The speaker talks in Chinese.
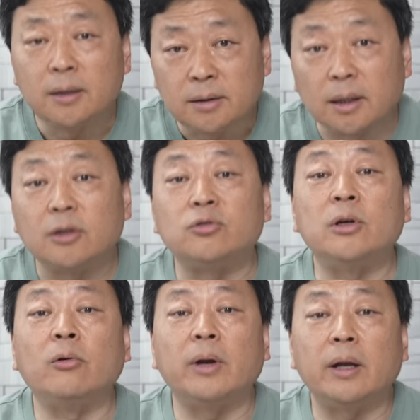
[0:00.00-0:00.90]
也给
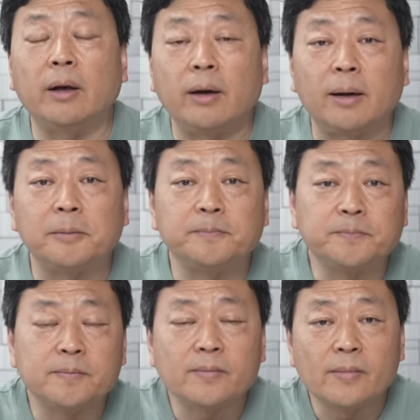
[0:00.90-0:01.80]
摧毁了啊。
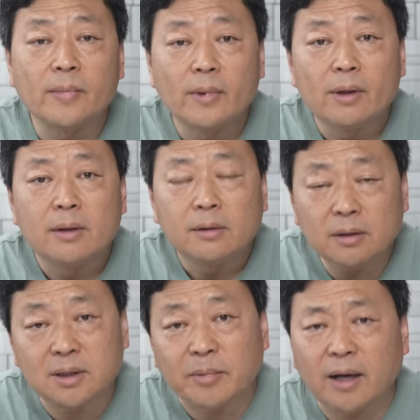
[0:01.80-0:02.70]
那
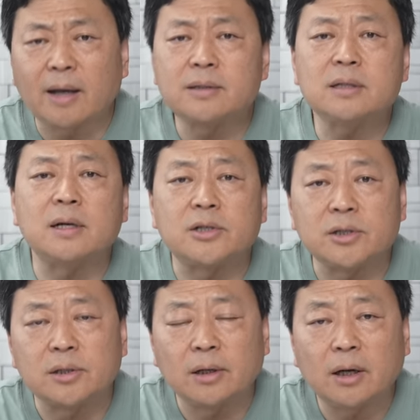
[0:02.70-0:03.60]
怎么看这件事
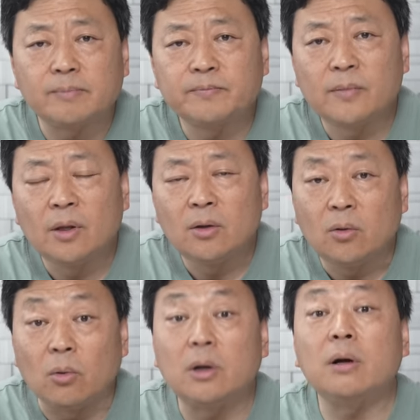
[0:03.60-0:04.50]
情啊？
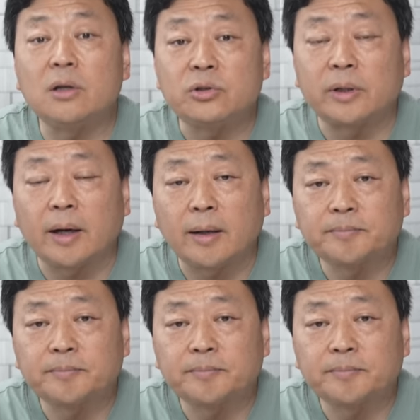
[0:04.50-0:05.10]
我个人觉得啊，